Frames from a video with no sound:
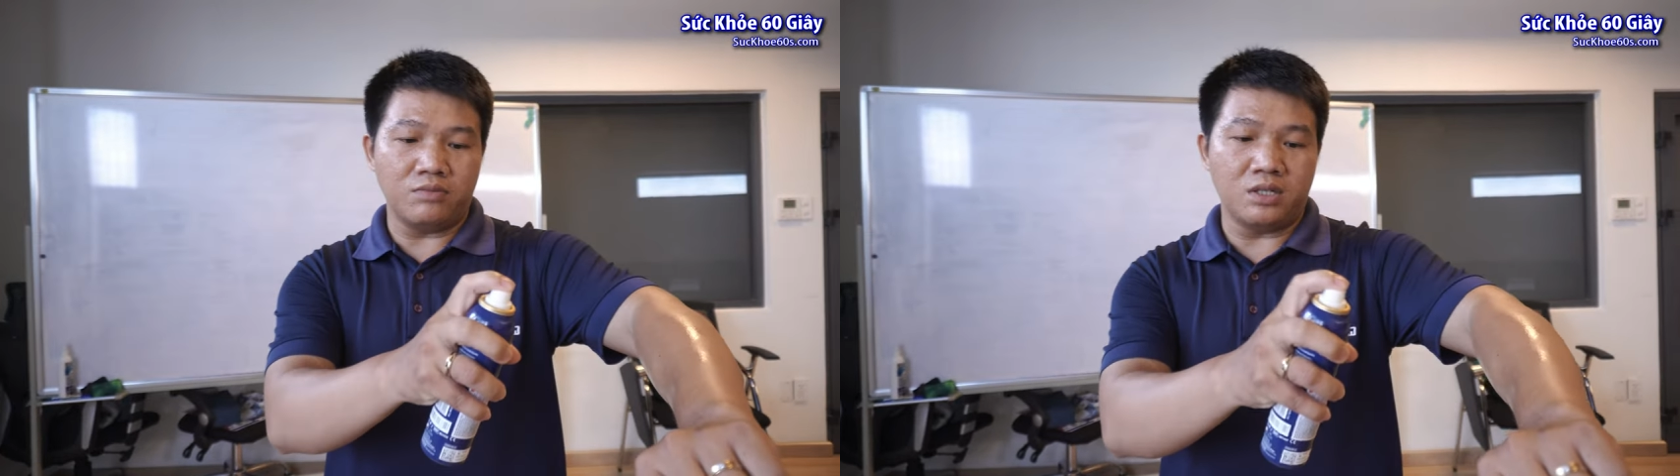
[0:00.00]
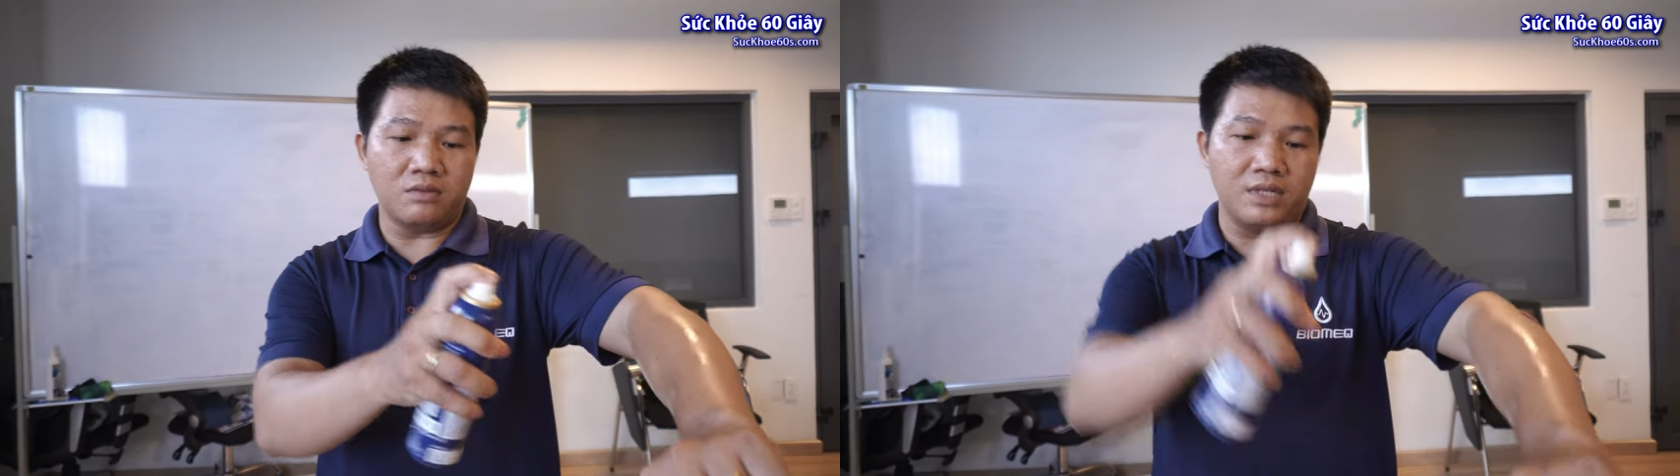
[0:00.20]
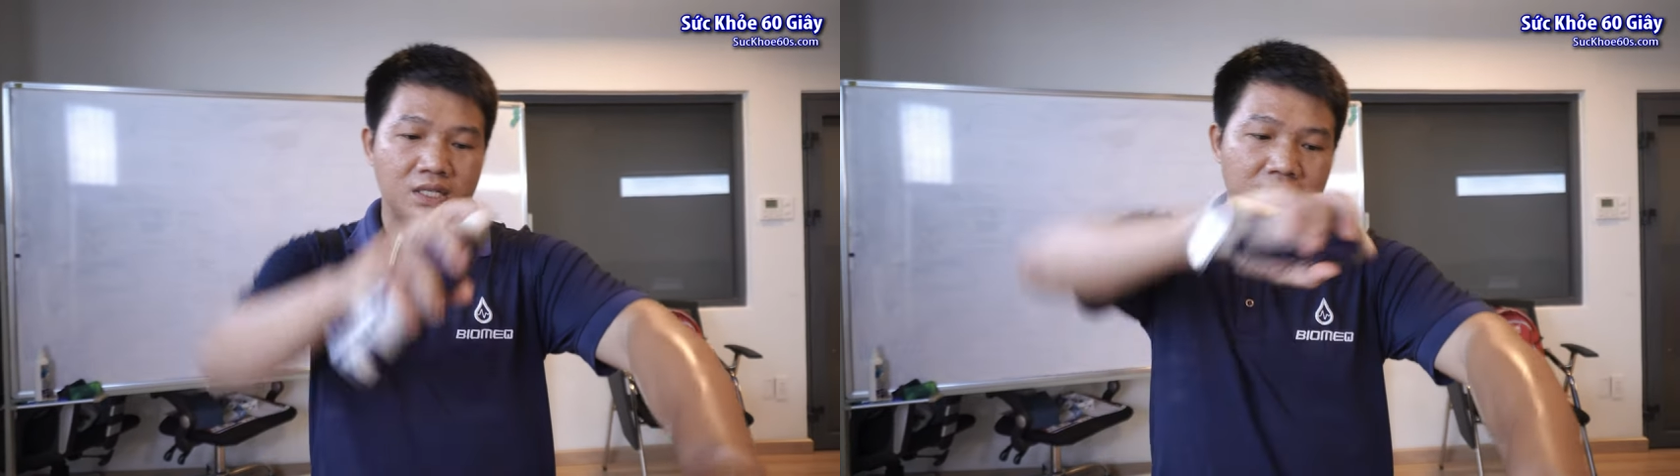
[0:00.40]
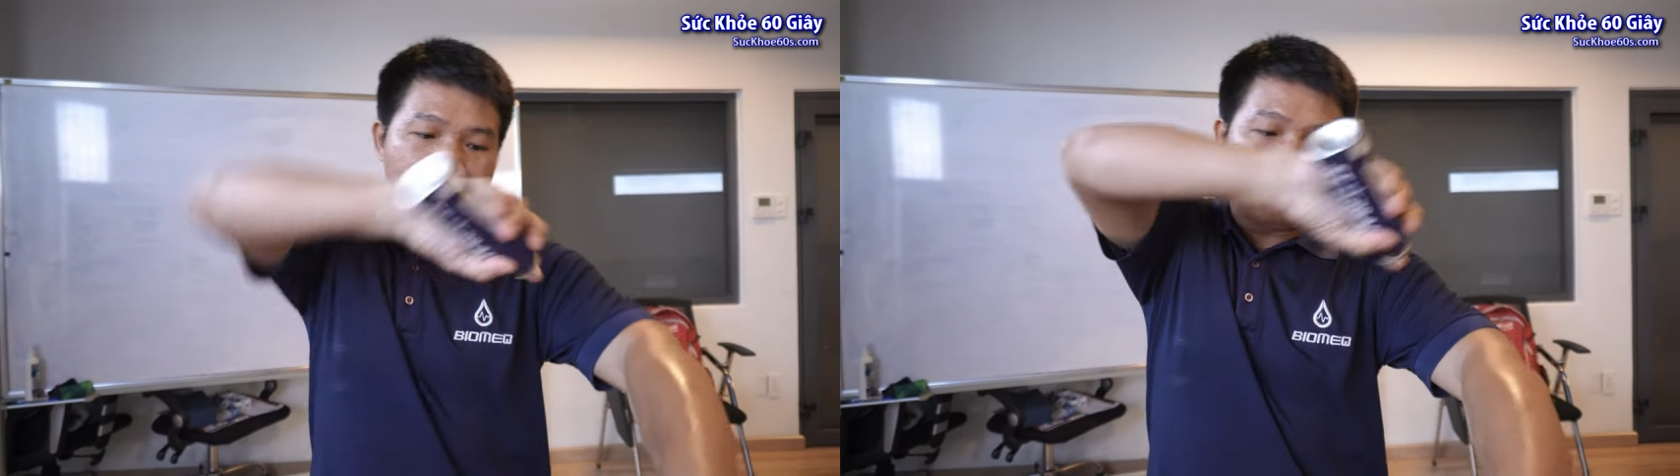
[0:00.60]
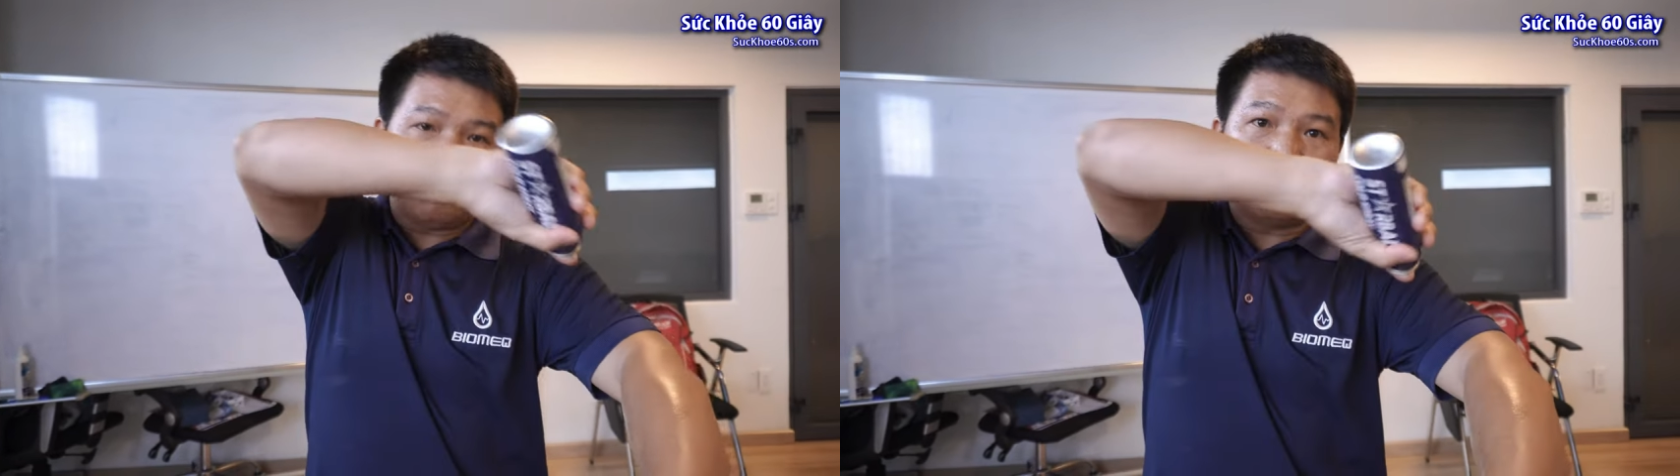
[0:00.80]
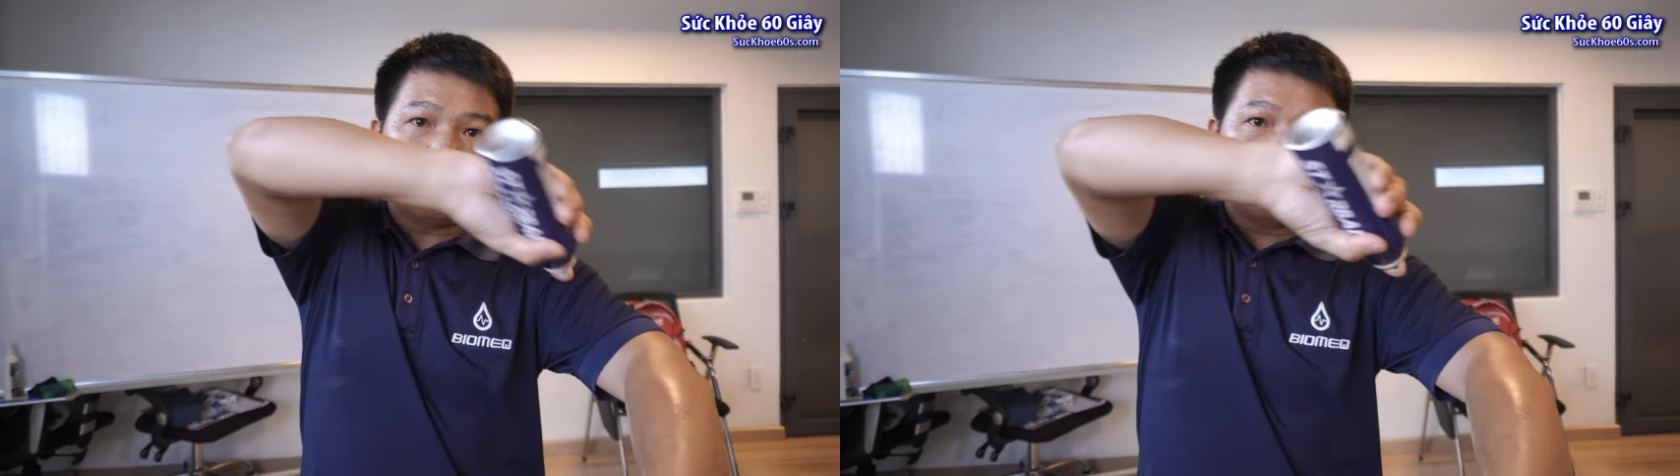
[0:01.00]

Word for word: cũng được và như thế này cũng được